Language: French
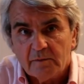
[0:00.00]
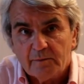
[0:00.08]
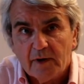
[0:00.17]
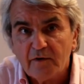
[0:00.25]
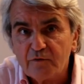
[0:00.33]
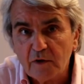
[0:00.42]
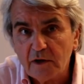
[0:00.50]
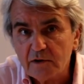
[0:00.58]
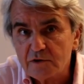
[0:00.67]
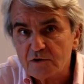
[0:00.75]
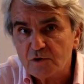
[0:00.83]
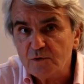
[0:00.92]

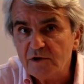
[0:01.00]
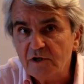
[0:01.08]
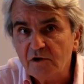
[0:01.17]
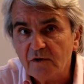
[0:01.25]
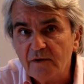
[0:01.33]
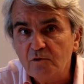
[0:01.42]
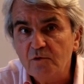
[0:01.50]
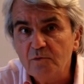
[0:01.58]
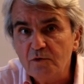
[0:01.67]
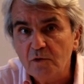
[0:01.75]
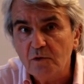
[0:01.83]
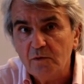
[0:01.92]
Parfois, celui qui connaît le
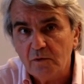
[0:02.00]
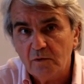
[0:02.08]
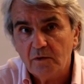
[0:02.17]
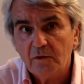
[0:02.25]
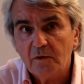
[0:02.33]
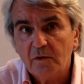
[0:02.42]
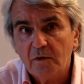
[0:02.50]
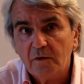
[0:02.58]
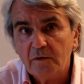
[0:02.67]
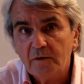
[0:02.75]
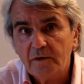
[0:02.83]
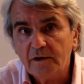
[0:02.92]
mieux
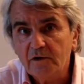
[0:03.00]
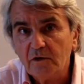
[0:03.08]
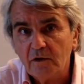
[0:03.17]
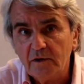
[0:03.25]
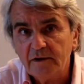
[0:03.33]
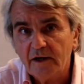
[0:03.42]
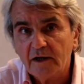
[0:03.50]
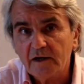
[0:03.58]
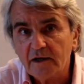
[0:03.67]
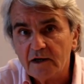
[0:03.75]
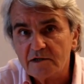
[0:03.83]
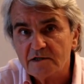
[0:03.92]
euh, l'école et la
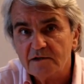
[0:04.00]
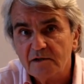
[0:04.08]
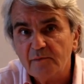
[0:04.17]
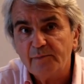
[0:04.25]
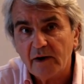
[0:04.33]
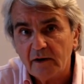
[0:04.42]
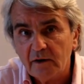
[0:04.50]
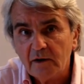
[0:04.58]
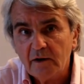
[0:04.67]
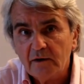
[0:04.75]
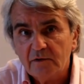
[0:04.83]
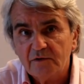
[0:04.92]
classe n'est pas
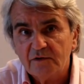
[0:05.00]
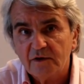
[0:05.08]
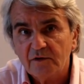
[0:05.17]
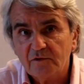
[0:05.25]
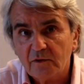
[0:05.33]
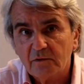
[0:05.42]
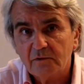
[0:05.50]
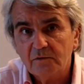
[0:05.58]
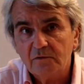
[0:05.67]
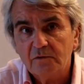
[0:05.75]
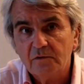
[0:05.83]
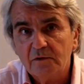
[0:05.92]
le directeur
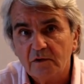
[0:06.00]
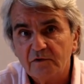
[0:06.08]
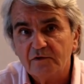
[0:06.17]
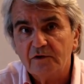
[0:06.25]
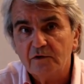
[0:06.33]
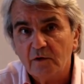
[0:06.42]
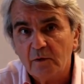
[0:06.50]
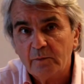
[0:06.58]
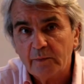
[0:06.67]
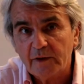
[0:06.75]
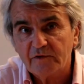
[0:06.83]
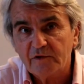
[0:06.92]
ou l'enseignant
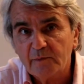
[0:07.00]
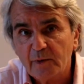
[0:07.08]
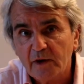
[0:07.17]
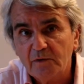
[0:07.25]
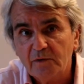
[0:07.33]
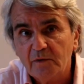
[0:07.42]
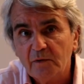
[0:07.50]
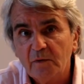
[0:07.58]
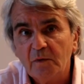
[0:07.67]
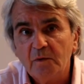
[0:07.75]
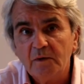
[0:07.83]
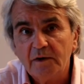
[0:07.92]
principal
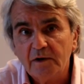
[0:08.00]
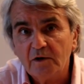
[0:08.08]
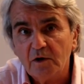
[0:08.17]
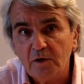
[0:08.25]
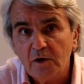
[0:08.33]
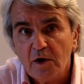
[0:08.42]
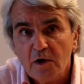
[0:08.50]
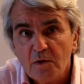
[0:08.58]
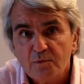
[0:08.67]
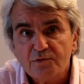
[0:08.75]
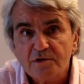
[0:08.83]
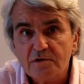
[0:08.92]
de l'école,
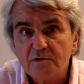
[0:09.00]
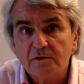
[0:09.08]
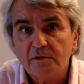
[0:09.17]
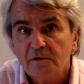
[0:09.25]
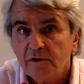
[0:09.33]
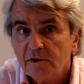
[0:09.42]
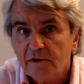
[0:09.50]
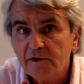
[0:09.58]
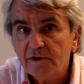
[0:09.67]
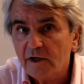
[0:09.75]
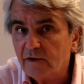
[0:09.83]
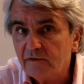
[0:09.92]

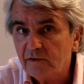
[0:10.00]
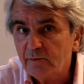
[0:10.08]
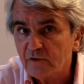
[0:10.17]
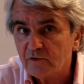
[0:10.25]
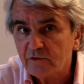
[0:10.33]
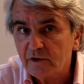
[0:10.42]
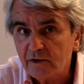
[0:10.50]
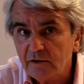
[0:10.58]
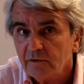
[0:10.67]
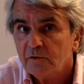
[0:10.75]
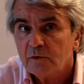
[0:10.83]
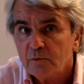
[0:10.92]
puisqu'il y a des
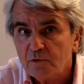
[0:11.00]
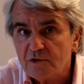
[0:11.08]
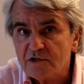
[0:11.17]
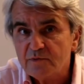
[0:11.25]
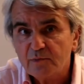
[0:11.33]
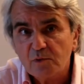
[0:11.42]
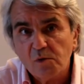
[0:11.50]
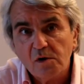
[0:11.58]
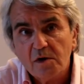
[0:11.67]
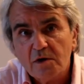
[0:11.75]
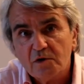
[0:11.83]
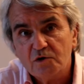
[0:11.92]
personnels municipaux
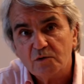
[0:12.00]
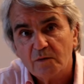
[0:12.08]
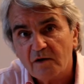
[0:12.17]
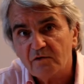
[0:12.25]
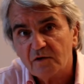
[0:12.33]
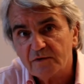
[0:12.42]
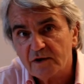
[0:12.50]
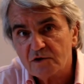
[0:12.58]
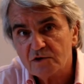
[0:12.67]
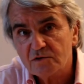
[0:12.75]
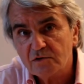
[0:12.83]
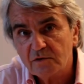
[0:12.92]
qui ont
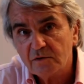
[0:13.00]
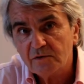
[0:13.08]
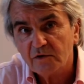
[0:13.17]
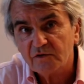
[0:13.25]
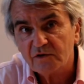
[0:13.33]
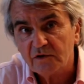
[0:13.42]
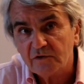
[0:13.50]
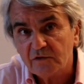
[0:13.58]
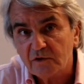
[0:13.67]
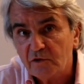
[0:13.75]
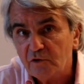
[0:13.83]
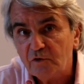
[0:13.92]
davantage d'ancienneté.